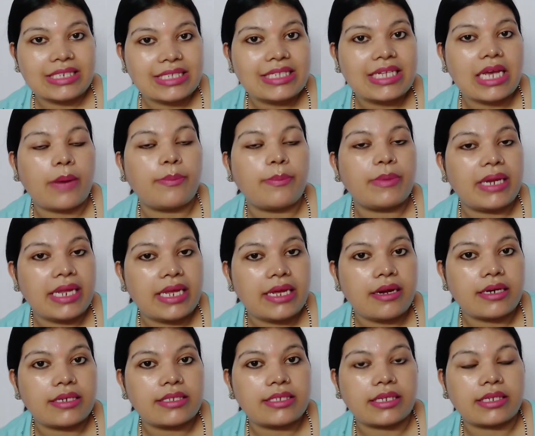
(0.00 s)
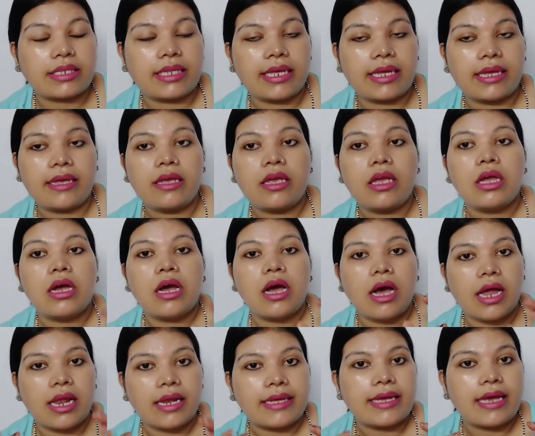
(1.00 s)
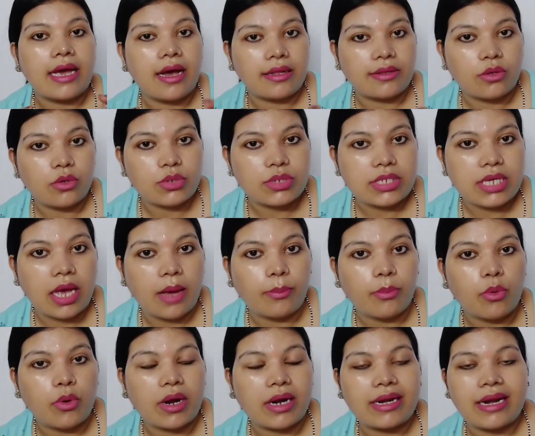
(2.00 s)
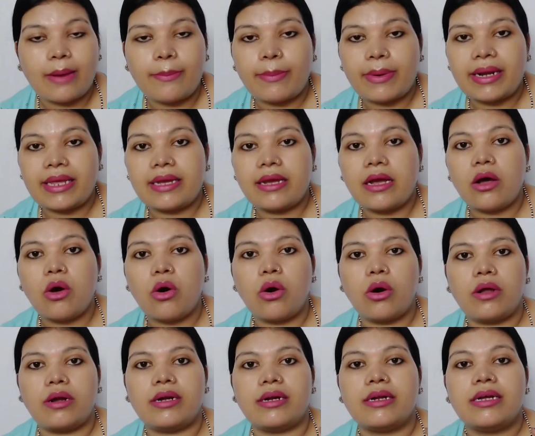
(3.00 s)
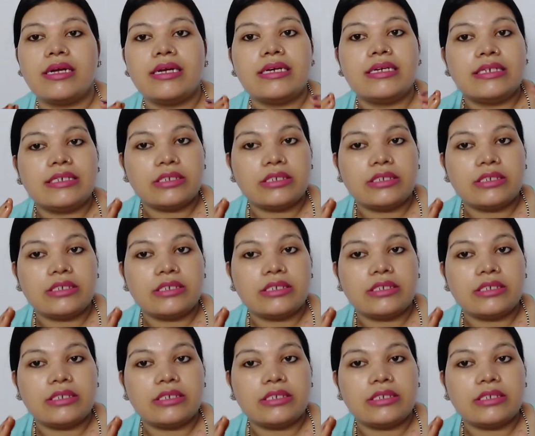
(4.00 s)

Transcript: तेज़ी से आप नहीं कर सकते हैं हल्के हाथों से आपको करना पड़ेगा और